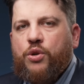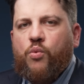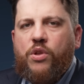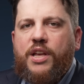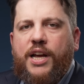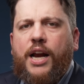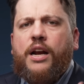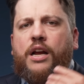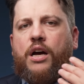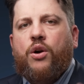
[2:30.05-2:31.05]
же
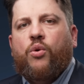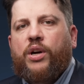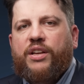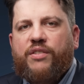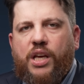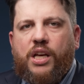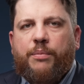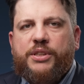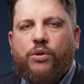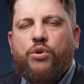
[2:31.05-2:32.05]
уникальная роль Евгения
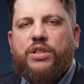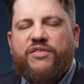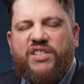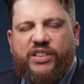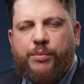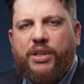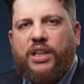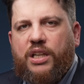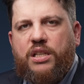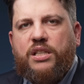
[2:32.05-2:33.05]
Пригожина в современной
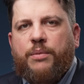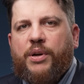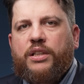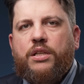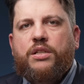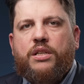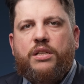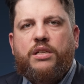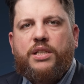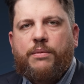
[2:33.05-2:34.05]
российской политической
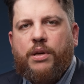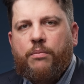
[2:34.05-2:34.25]
системе?